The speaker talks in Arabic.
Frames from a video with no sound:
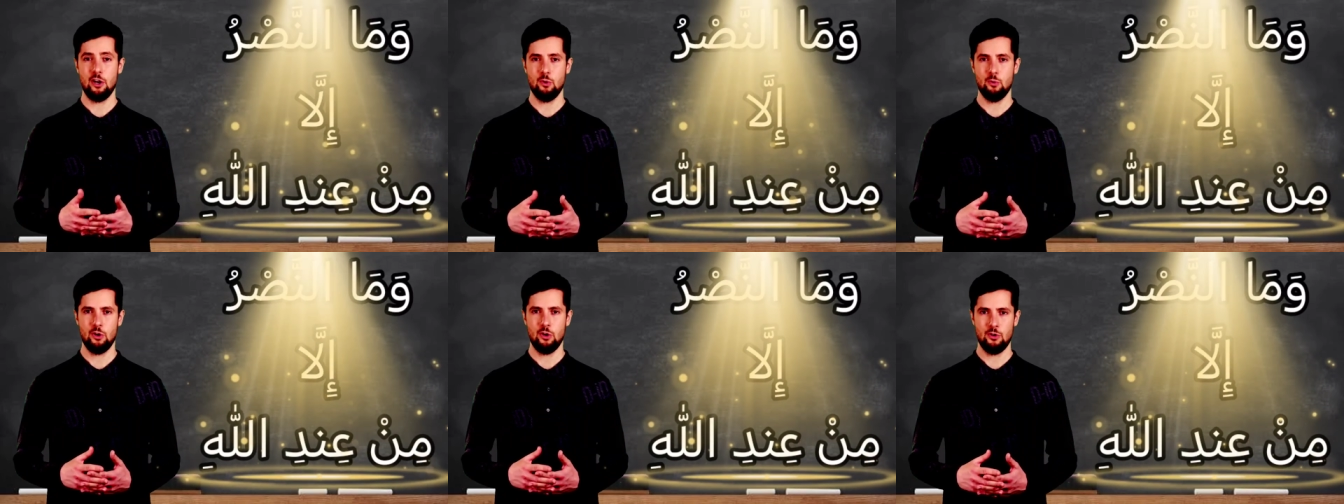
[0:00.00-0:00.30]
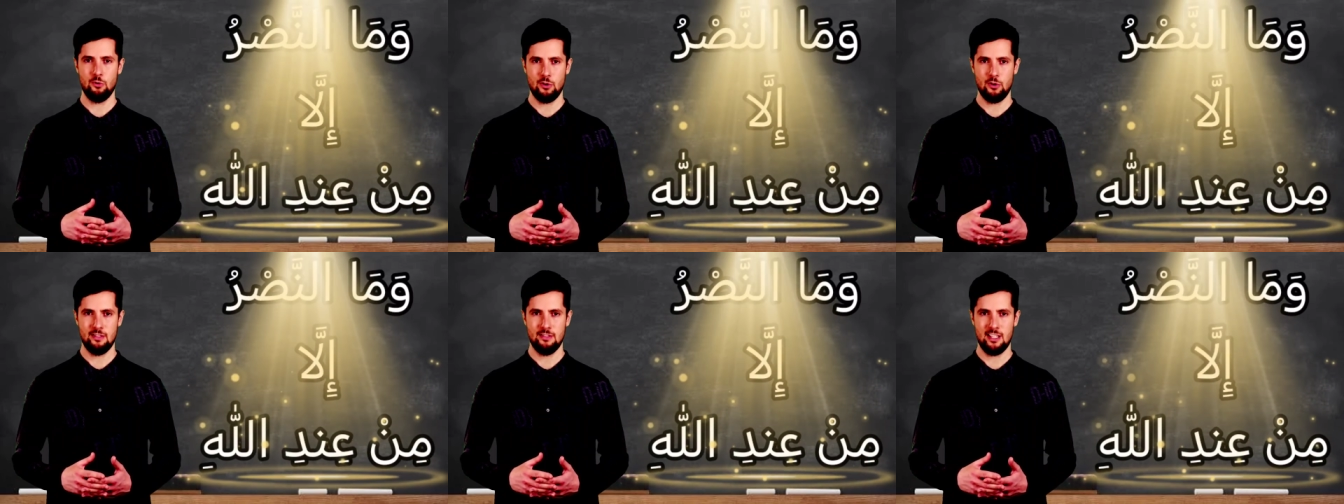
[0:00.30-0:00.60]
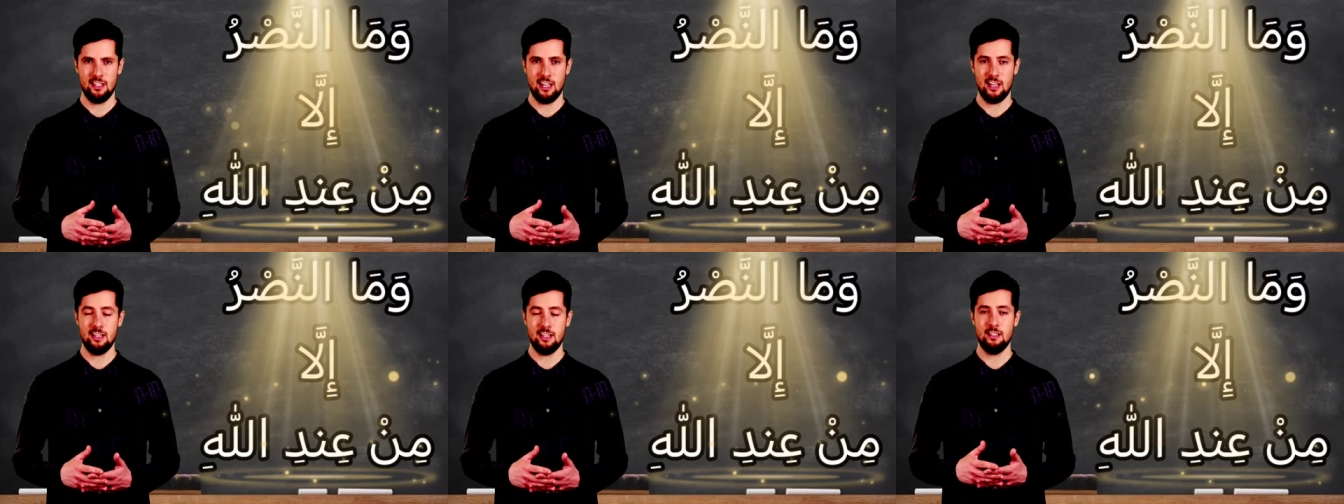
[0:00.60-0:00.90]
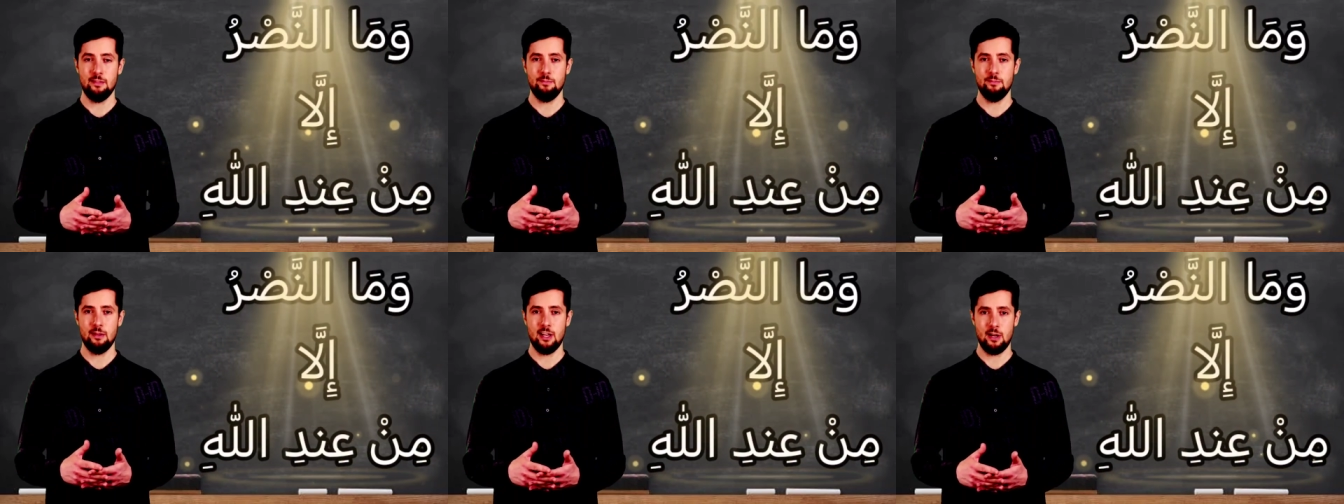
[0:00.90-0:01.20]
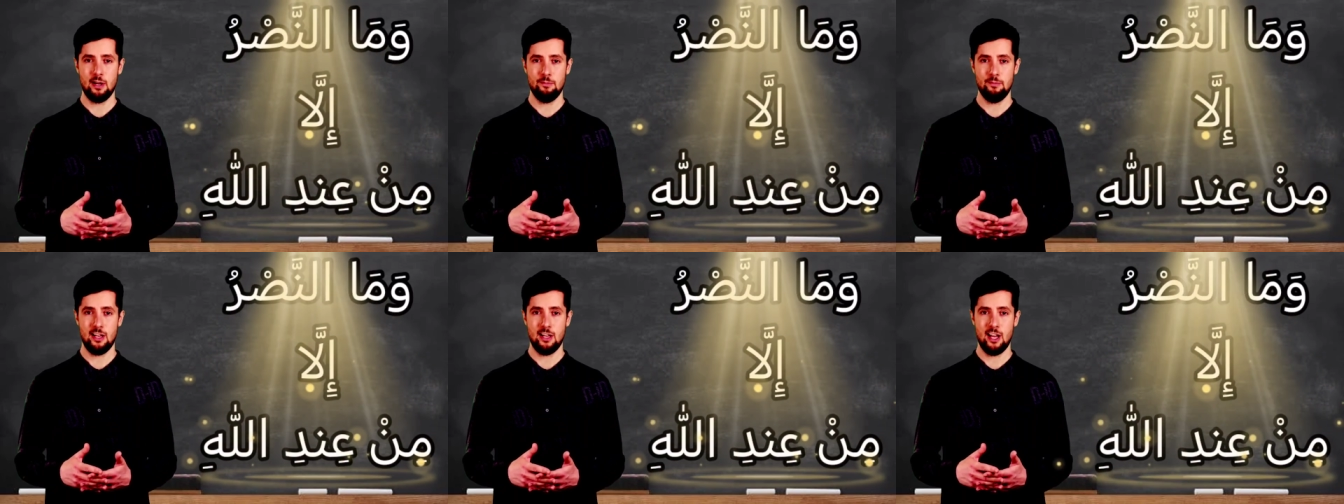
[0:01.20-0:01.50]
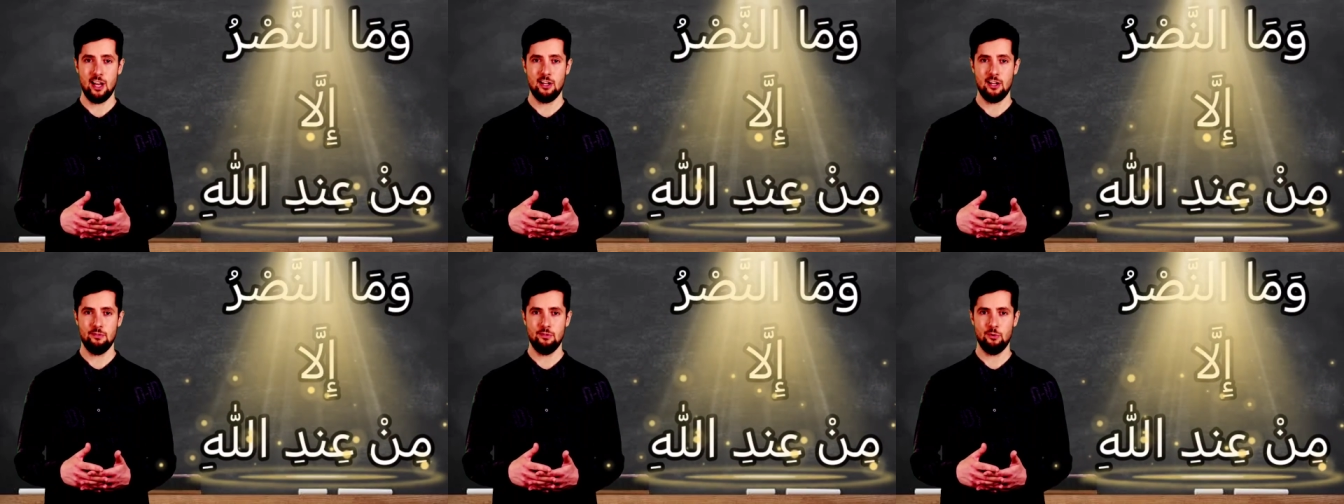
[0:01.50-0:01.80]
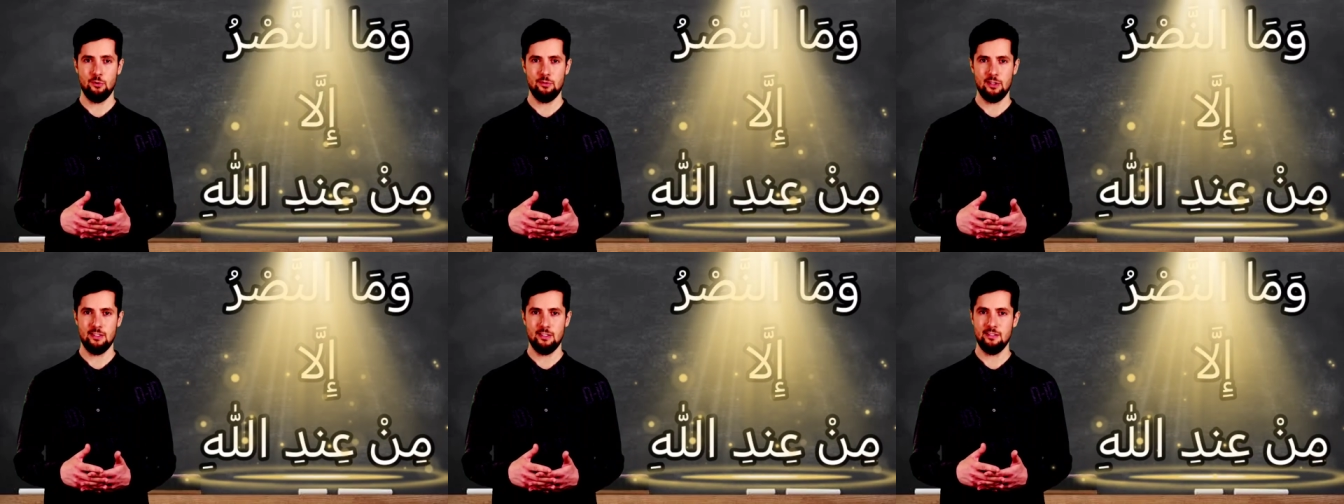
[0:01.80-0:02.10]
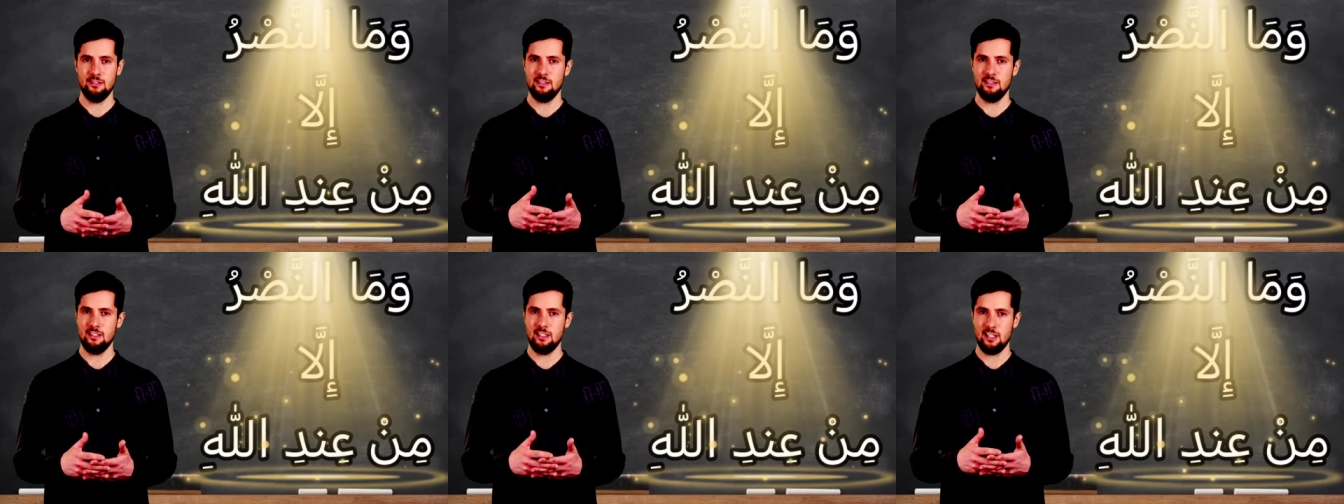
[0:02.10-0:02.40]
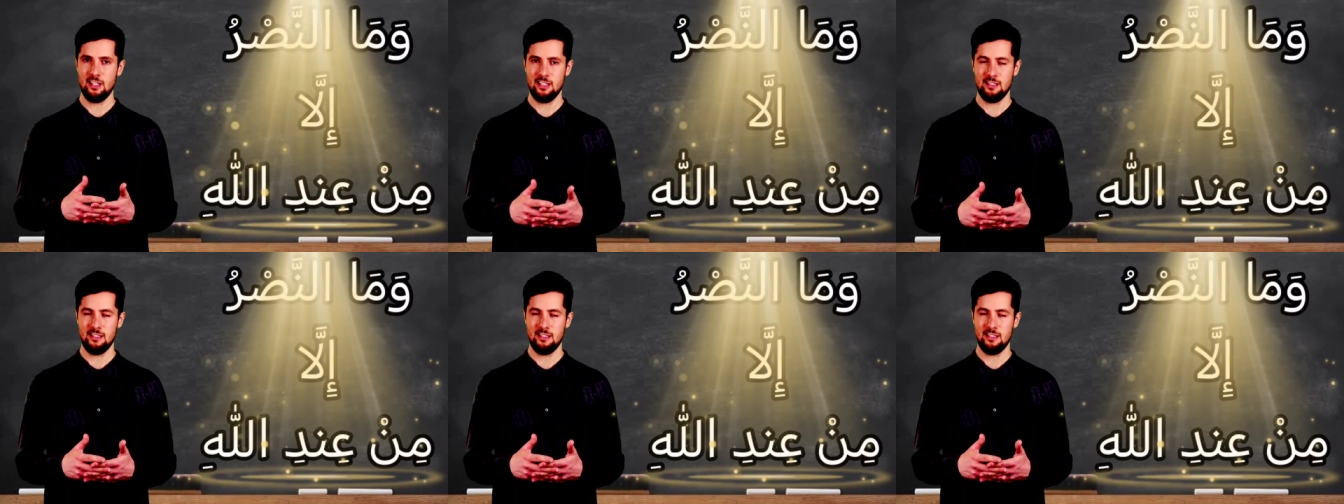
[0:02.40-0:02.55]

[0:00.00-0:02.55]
والوسائل مهما عظمت